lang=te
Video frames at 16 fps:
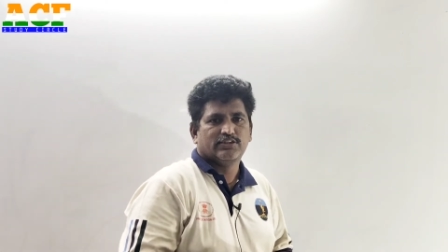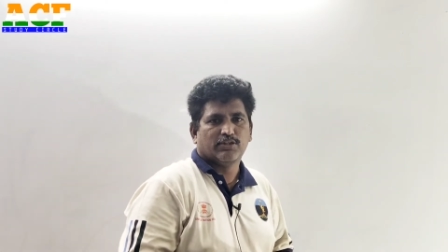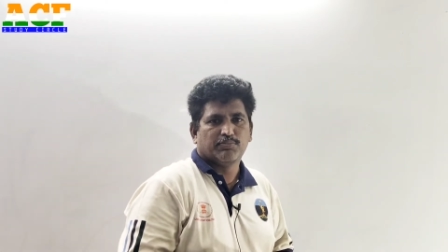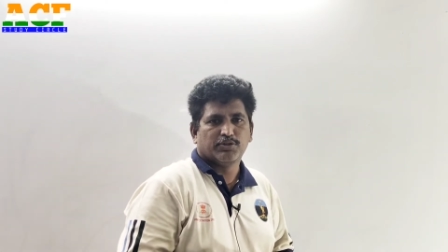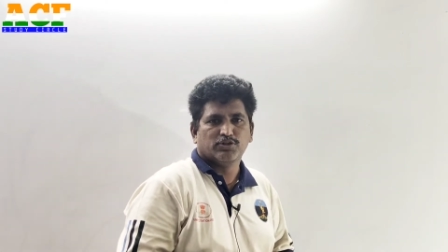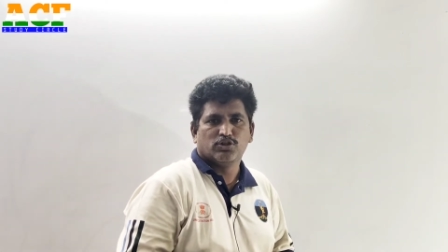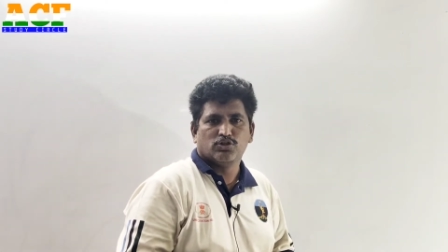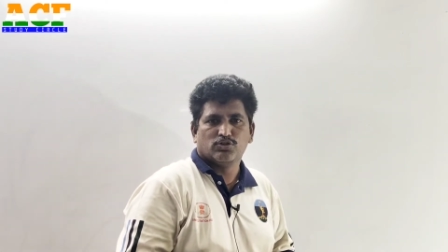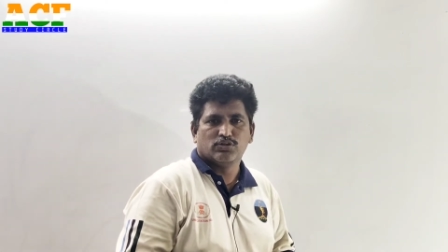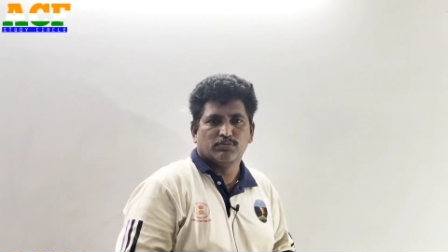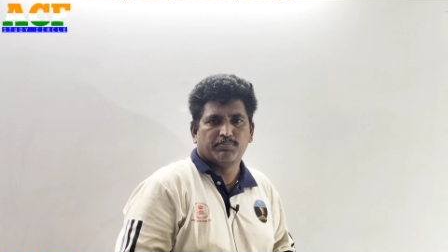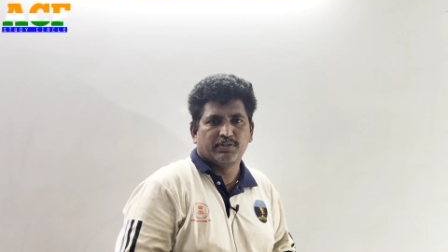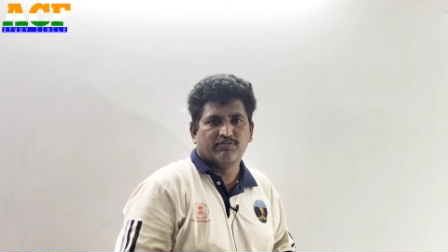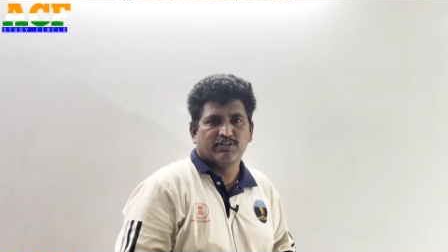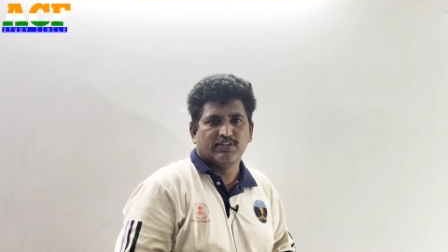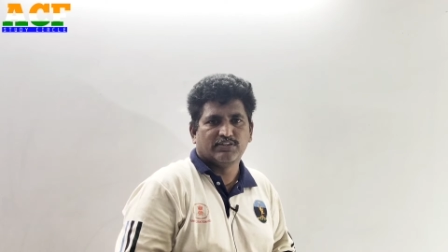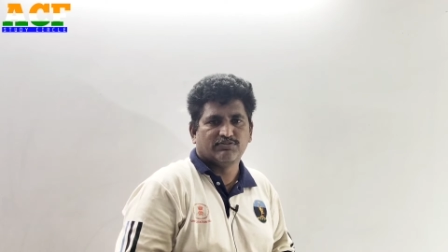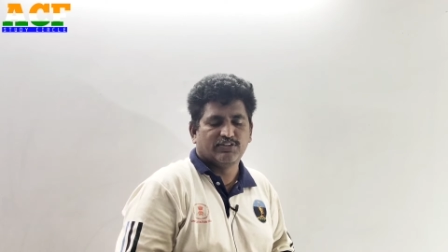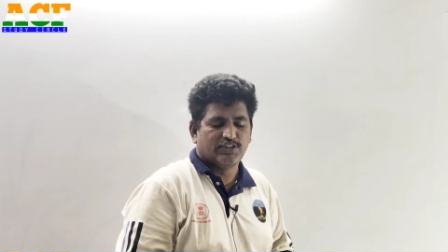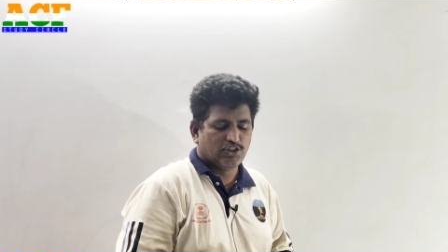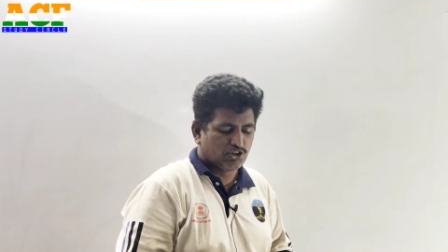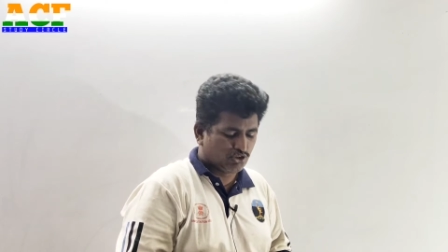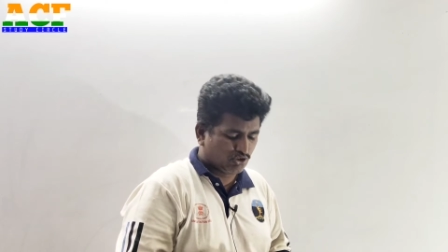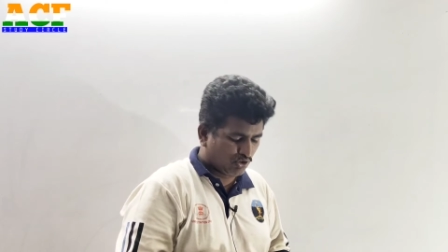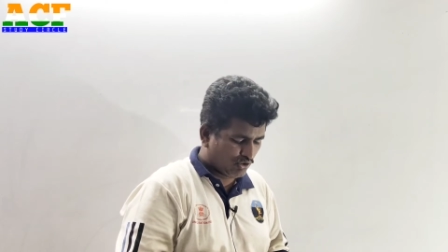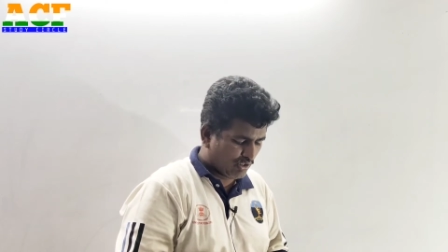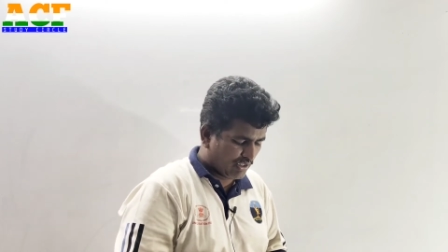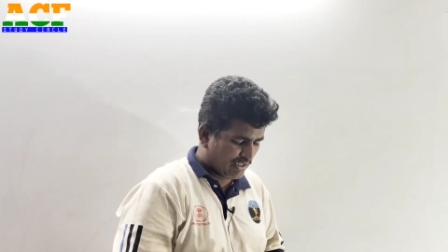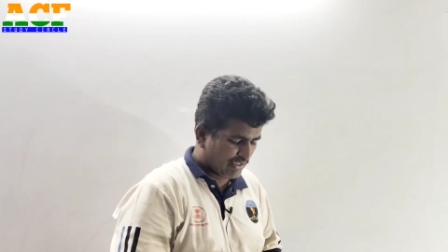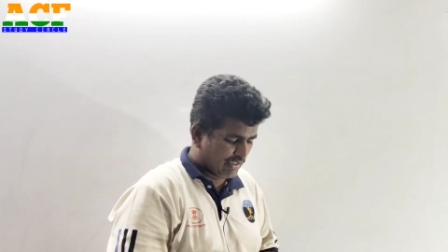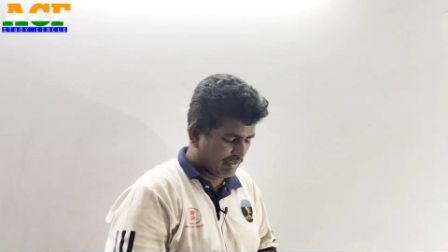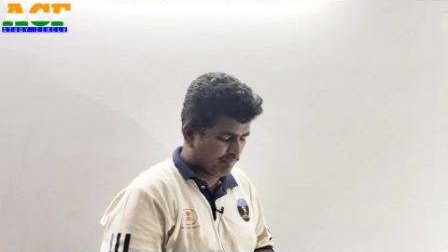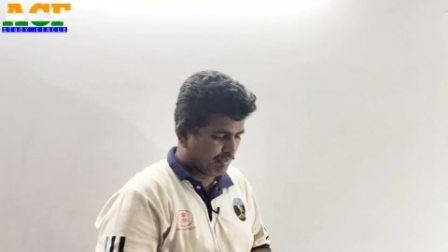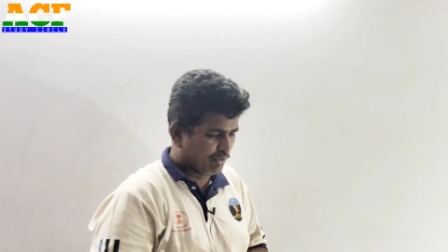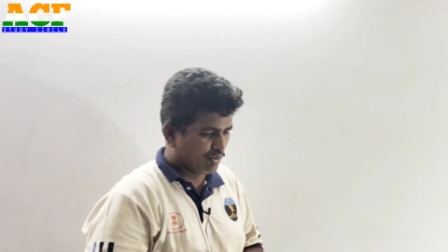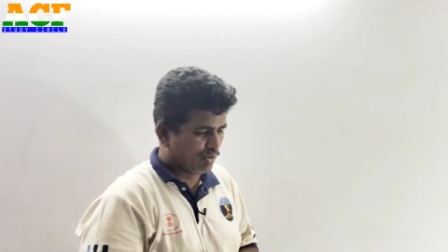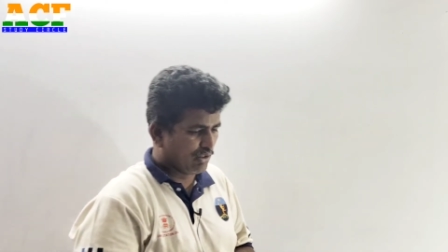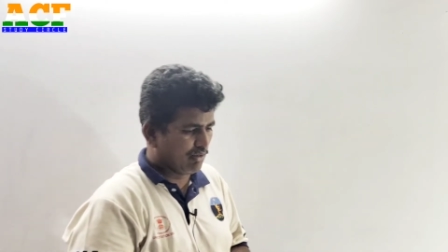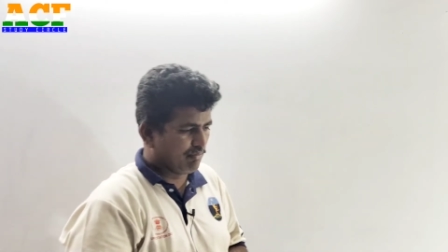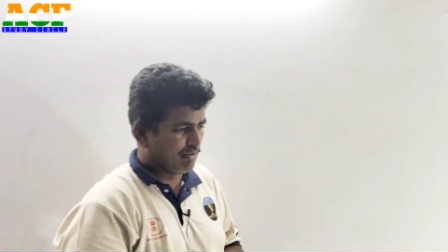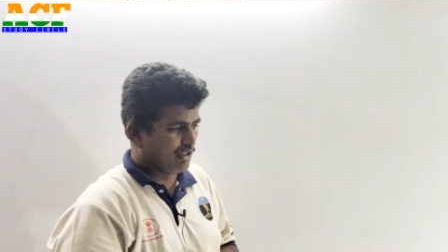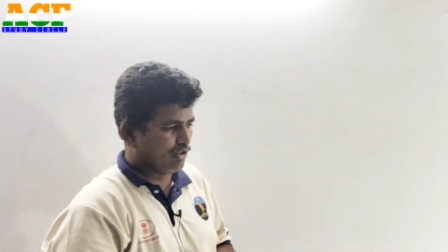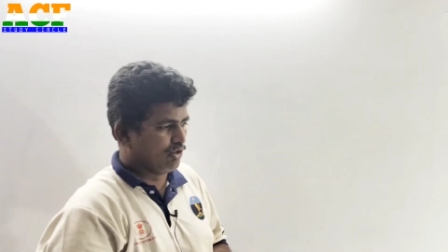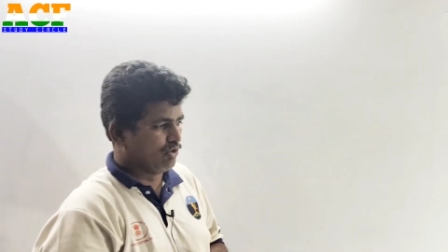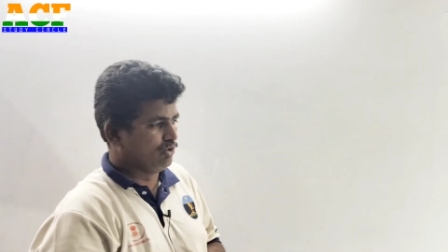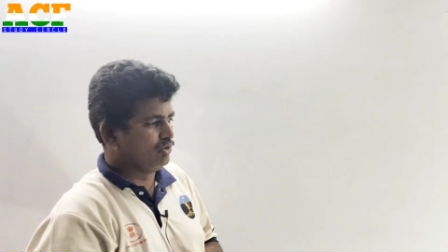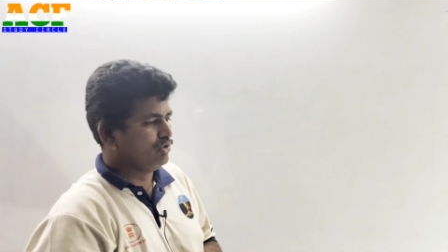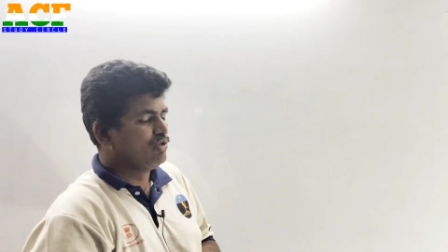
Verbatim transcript: చెప్పడం జరుగుతుంది ప్రీవియస్ వీడియోస్లో అలాగే ఇప్పుడు కూడా మనం